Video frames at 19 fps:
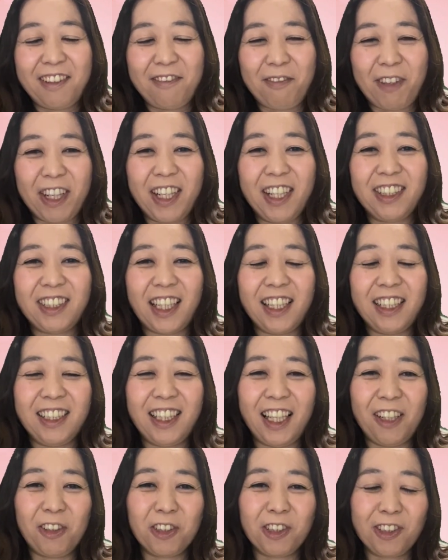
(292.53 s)

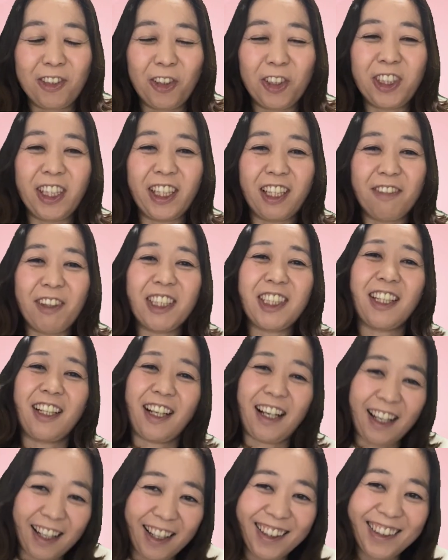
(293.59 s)
バレンタインデーを過ごしてきましたか